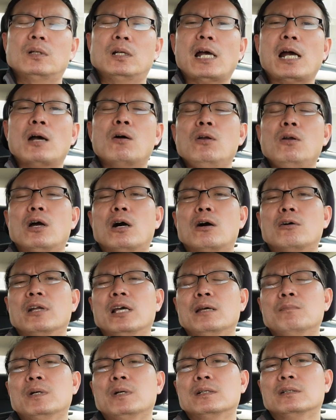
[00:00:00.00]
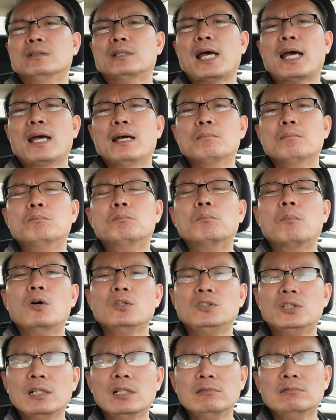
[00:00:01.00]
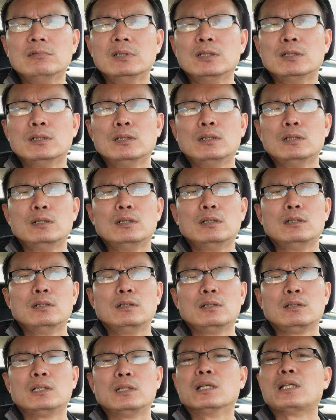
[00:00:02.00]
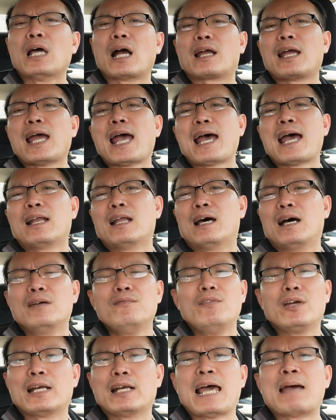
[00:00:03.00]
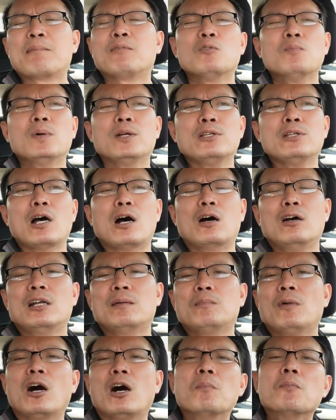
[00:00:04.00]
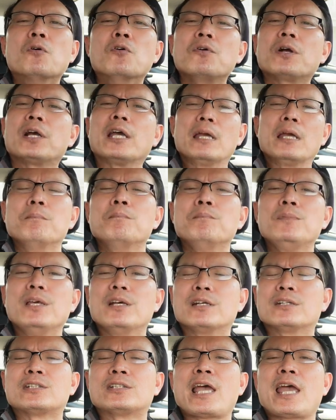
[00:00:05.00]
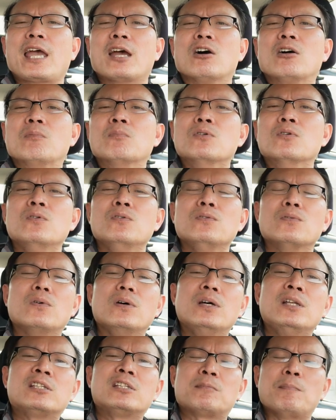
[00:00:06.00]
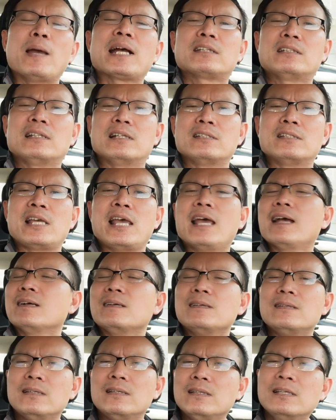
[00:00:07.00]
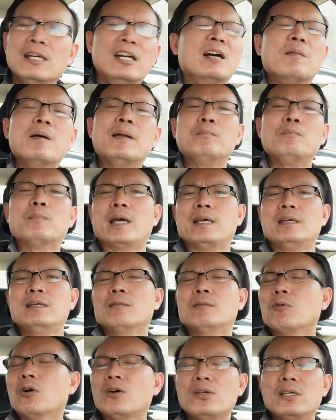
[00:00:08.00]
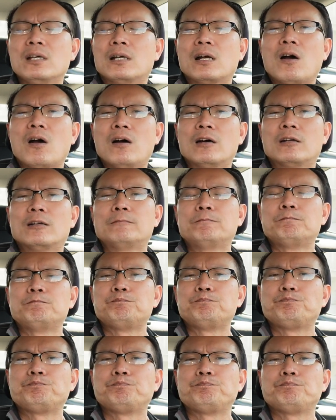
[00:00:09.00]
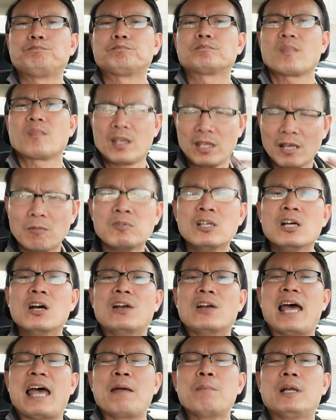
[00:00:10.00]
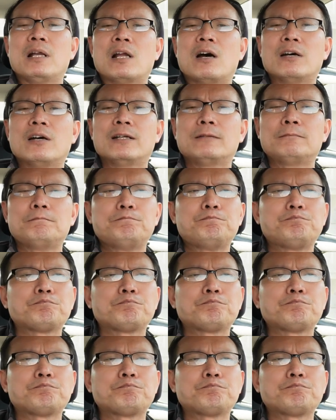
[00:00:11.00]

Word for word: ăn hối lộ để mà người ta môi sinh chứ thật ra là ở Việt Nam của mình giỏi lắm họ muốn kiểm duyệt xe họ muốn inspection xe như ở bên Mỹ không có gì khó đó giống như hồi nãy mình nói đó